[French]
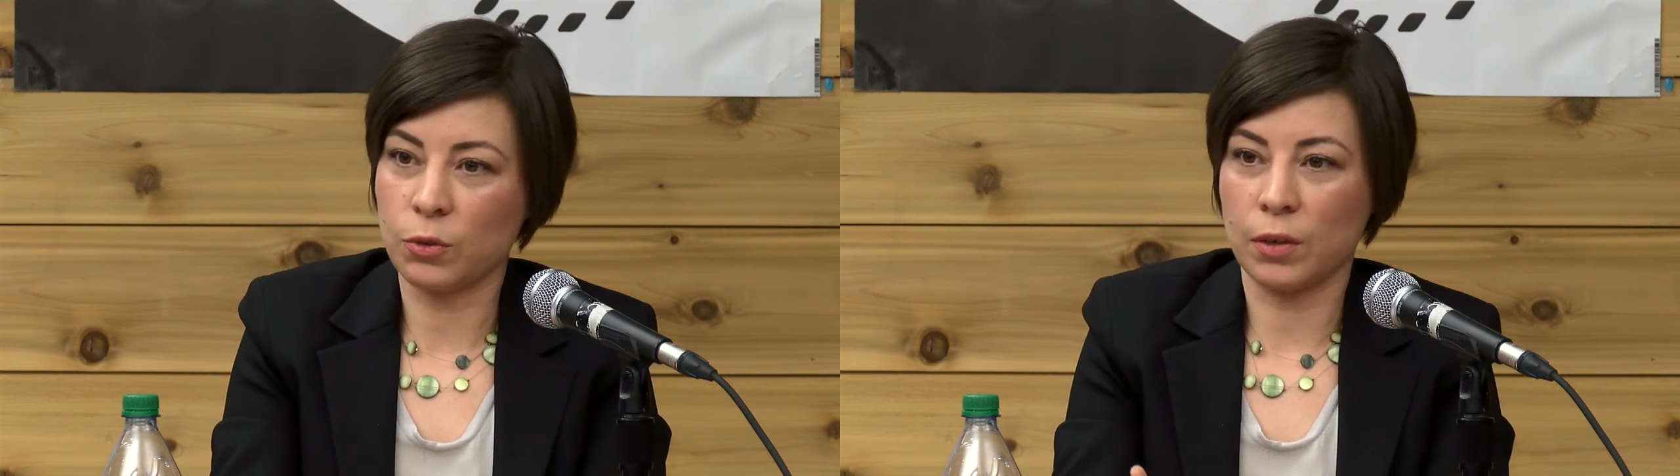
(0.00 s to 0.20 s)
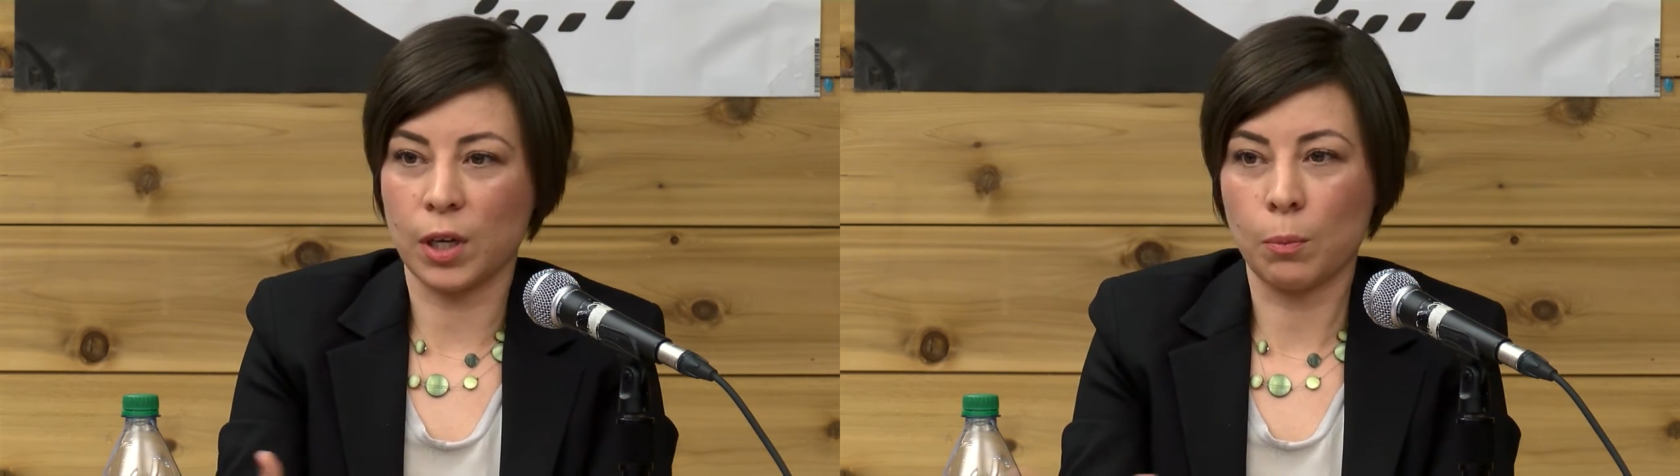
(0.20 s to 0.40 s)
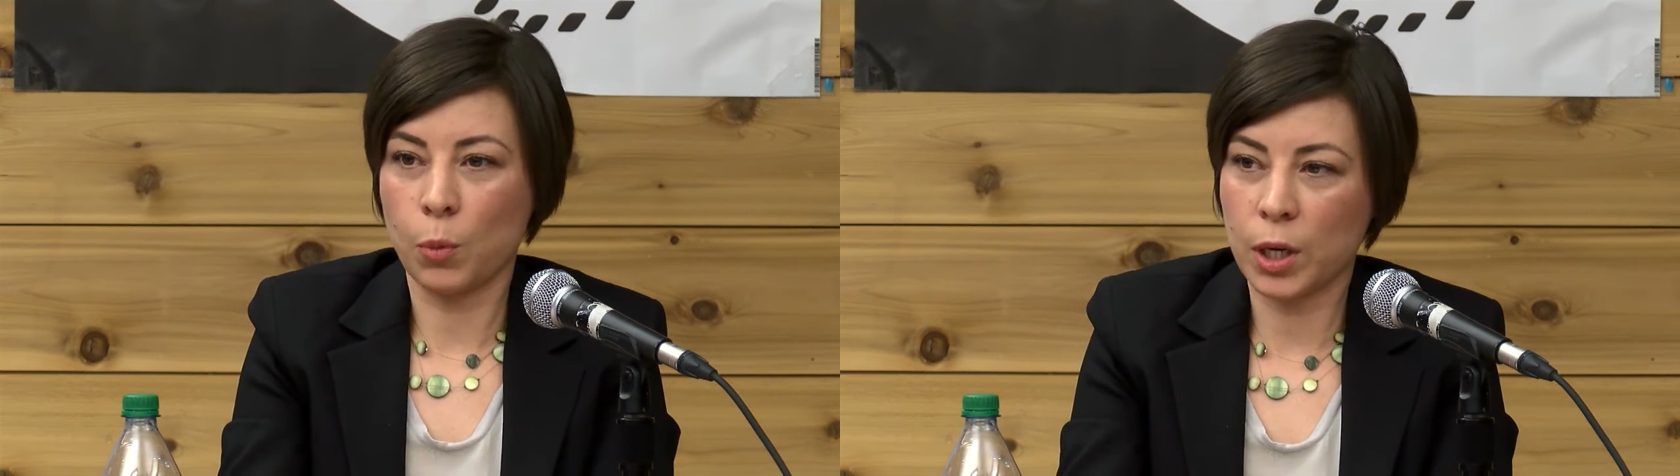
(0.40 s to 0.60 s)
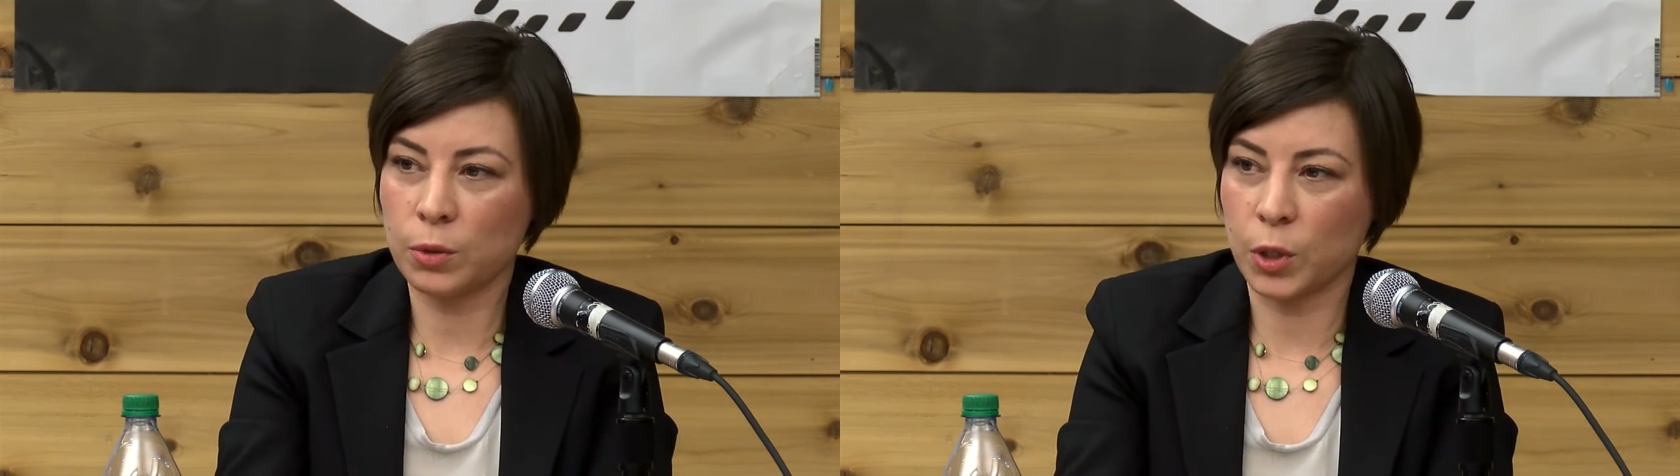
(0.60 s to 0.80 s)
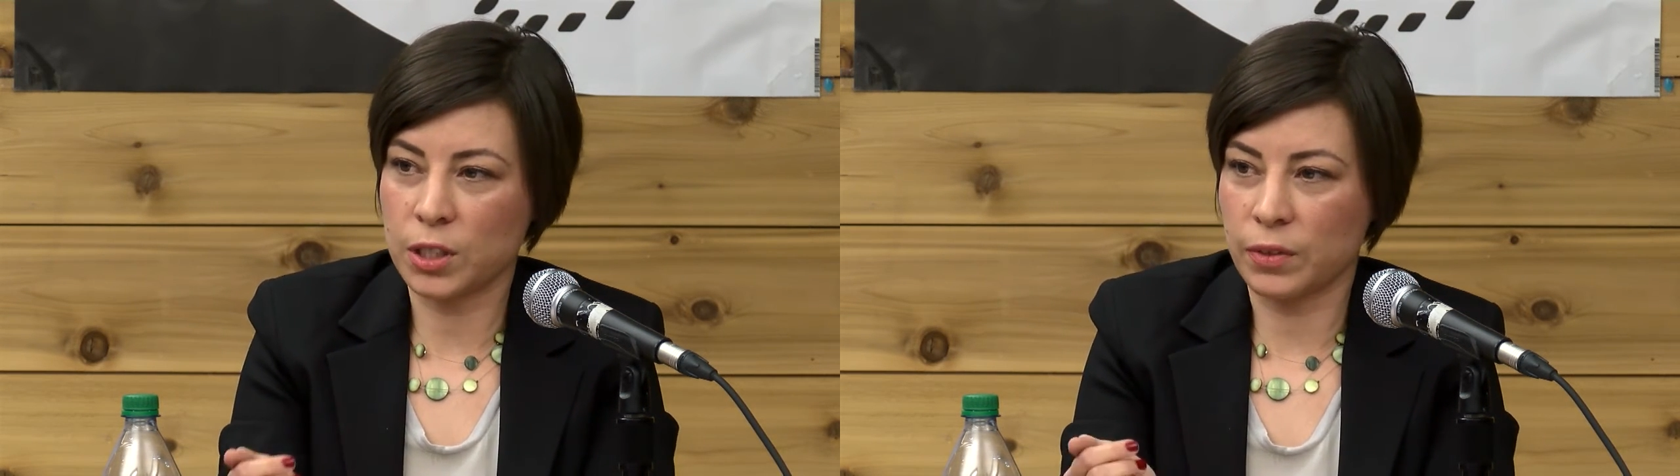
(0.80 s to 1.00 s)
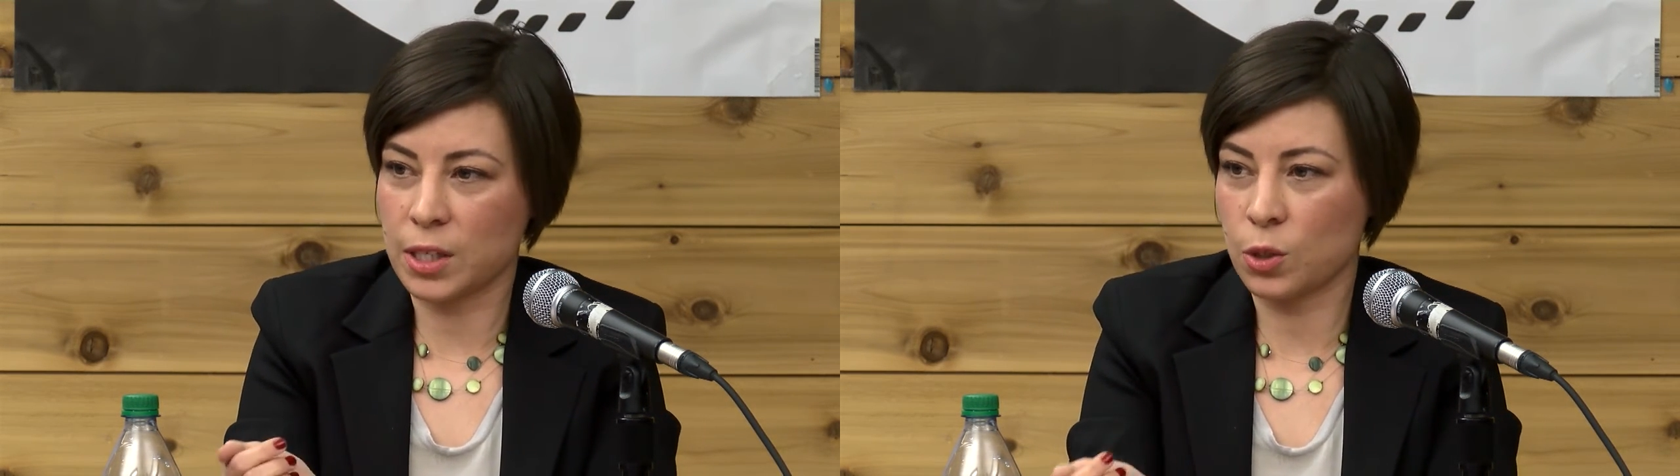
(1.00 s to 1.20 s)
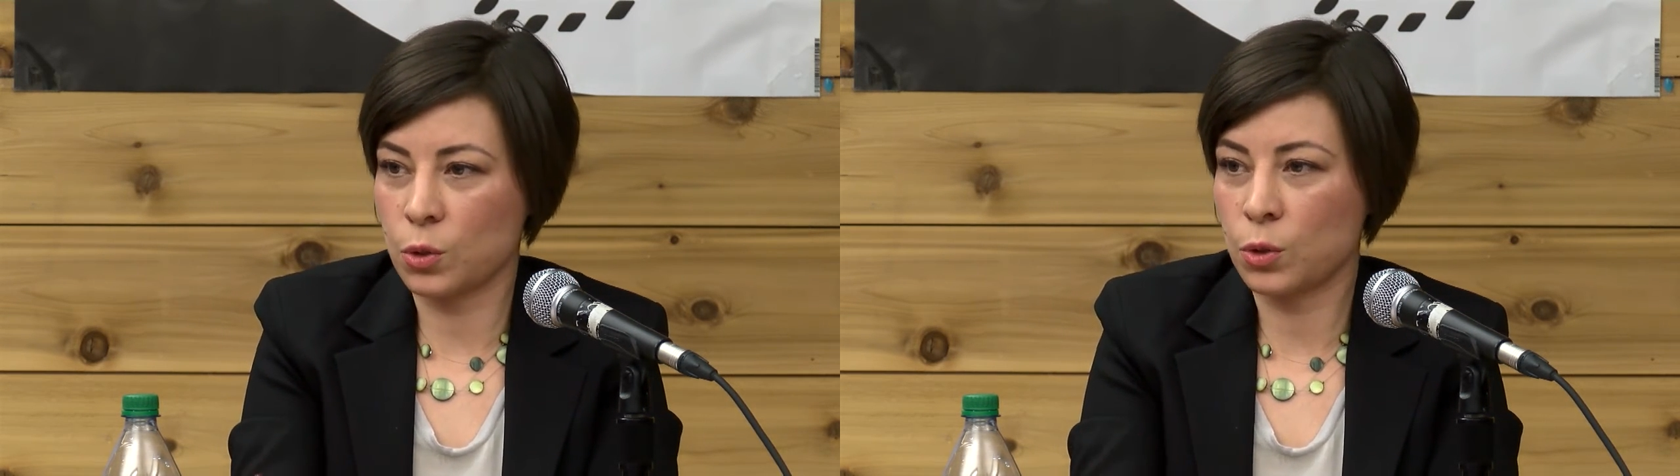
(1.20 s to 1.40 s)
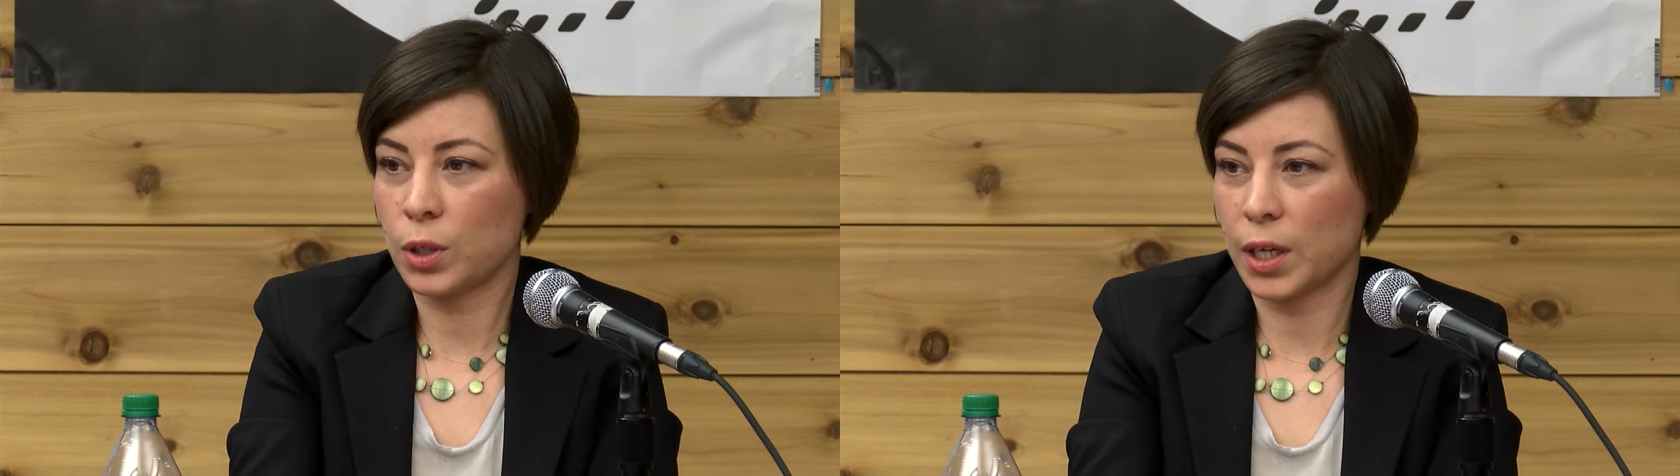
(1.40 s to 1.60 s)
elles vont avoir moins de motivation